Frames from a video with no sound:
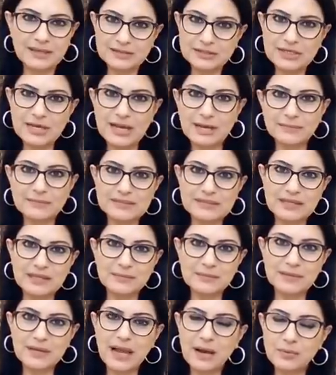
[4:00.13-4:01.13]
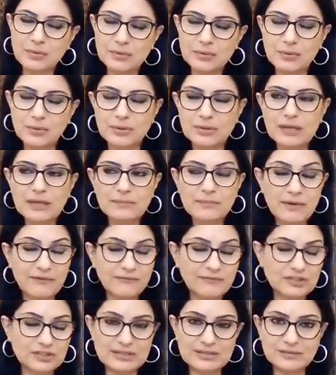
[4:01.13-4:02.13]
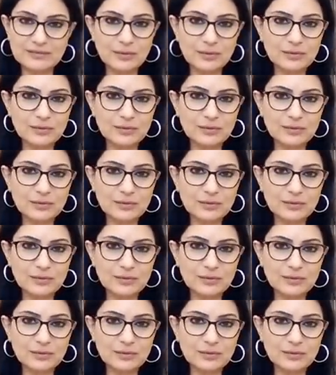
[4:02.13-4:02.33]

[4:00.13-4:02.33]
كل شيء عم بصير من حولكم ما في شيء